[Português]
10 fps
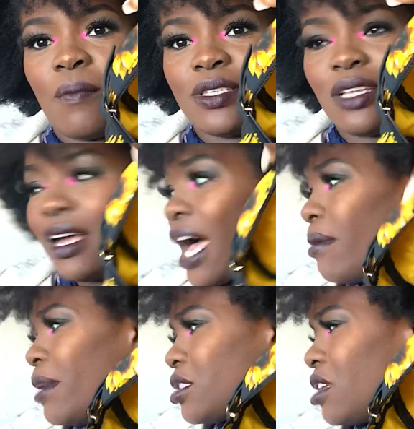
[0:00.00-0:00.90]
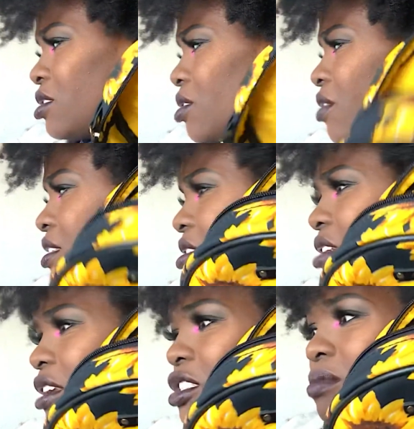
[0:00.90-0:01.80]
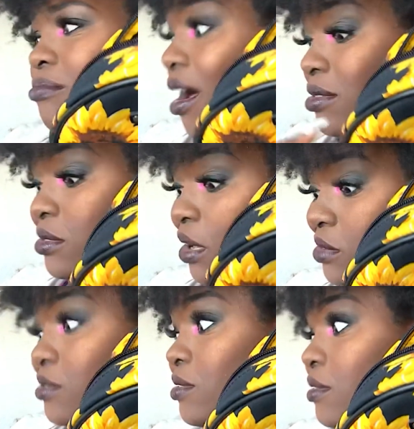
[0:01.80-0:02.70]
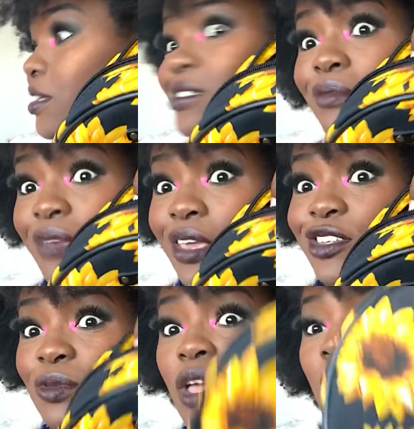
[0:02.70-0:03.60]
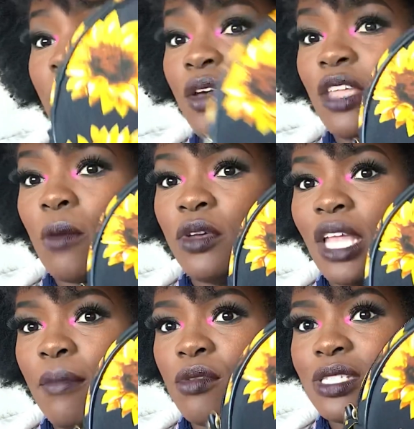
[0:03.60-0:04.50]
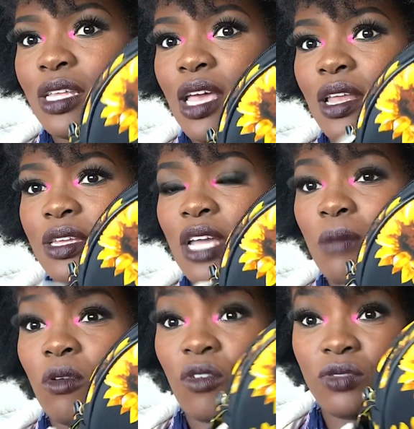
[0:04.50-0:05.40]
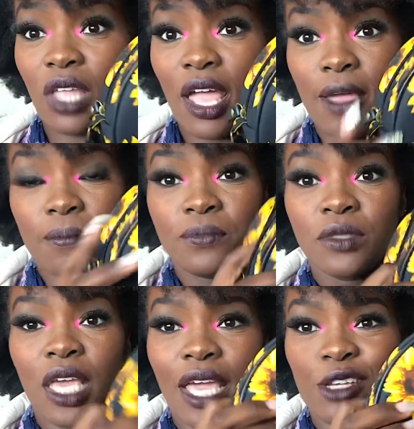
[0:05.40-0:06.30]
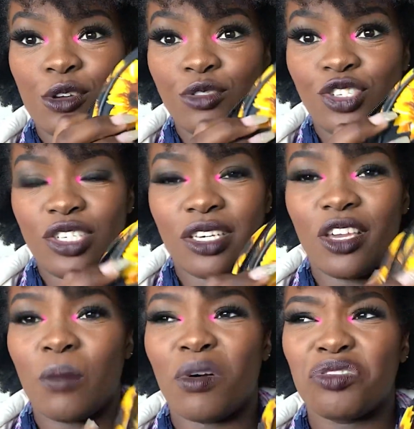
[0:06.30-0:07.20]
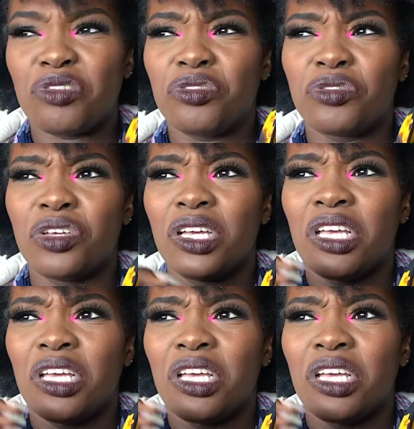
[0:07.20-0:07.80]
Mas ela cabe bastante coisa, gente. Bastante coisa mesmo. Porque eu tenho muita bolsa dela, da Ama Vonté, redondinha, e eu boto.